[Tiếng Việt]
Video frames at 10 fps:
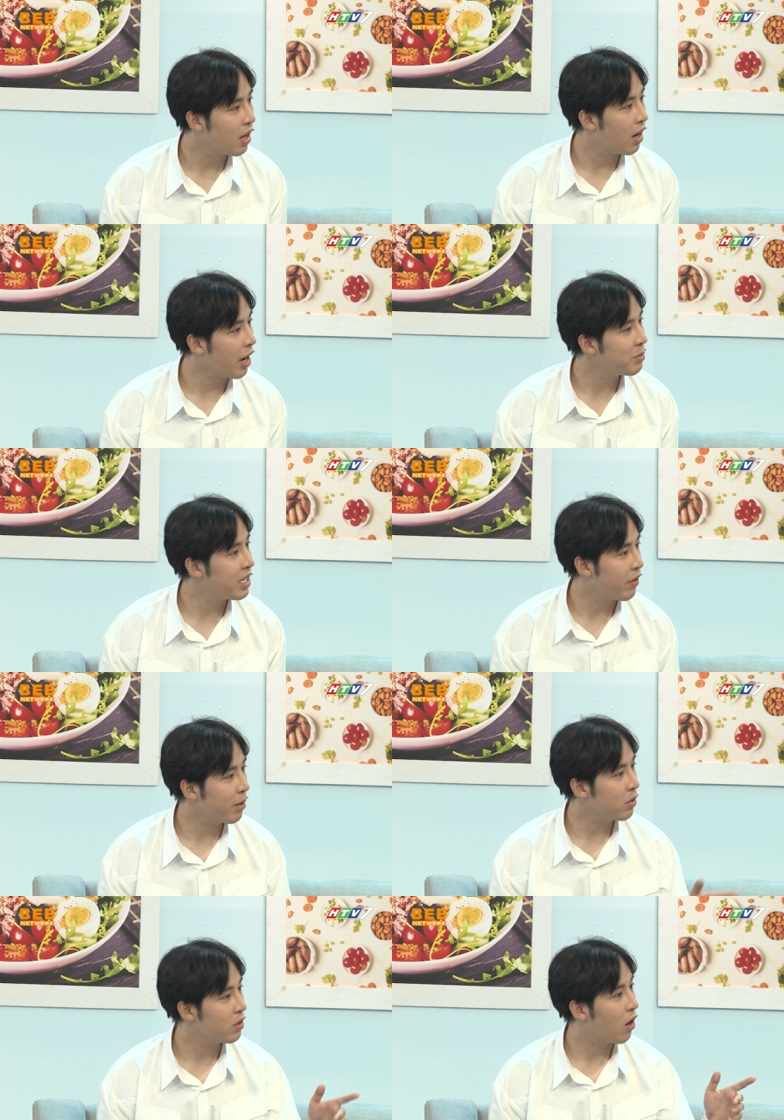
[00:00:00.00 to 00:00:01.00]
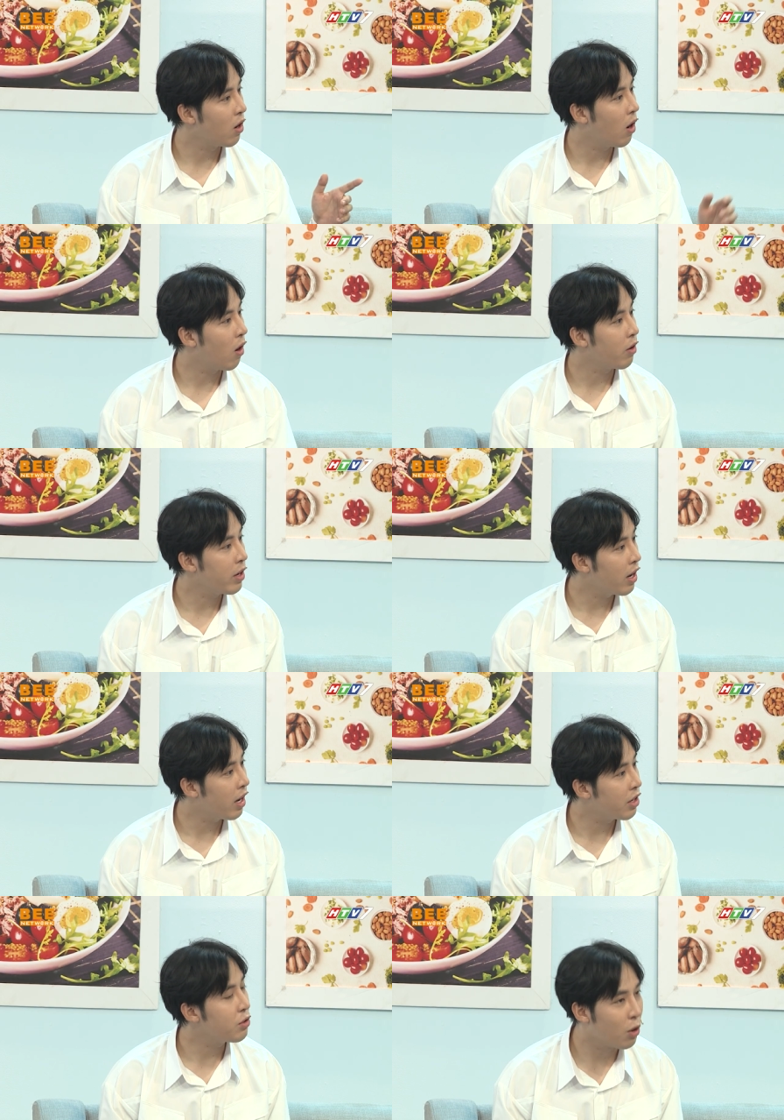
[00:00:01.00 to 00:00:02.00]
dạ, em xin phép chọn gỏi
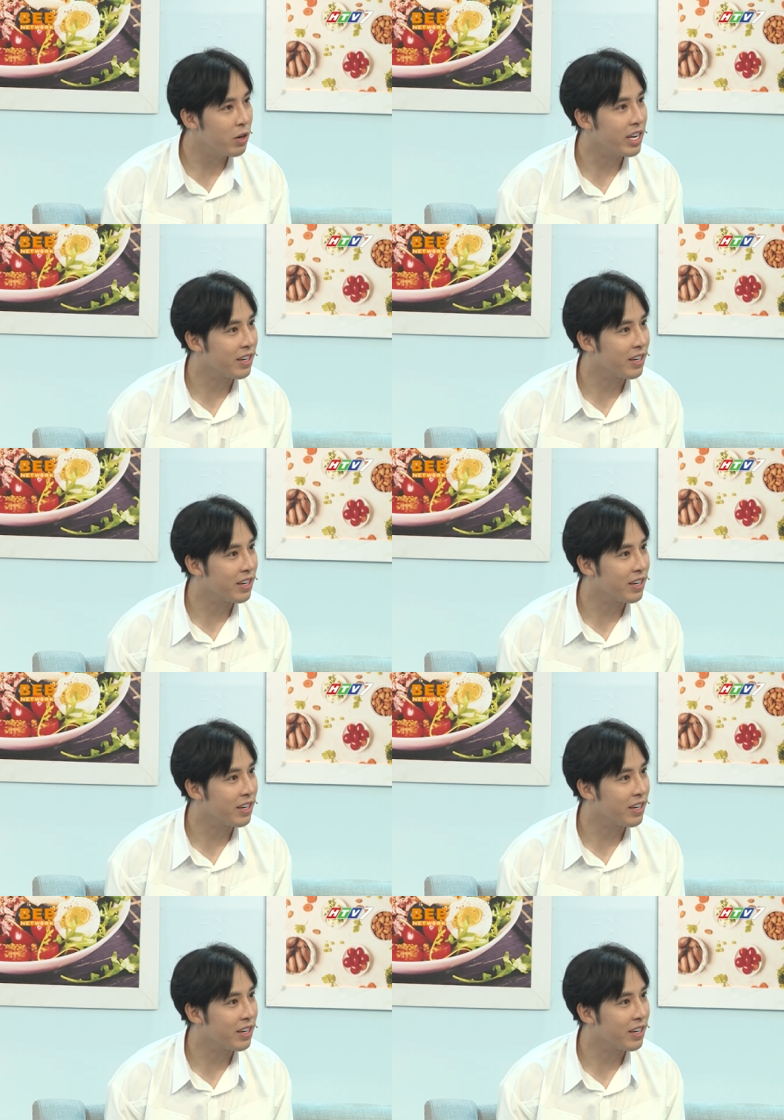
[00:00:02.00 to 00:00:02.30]
à, đu đủ đi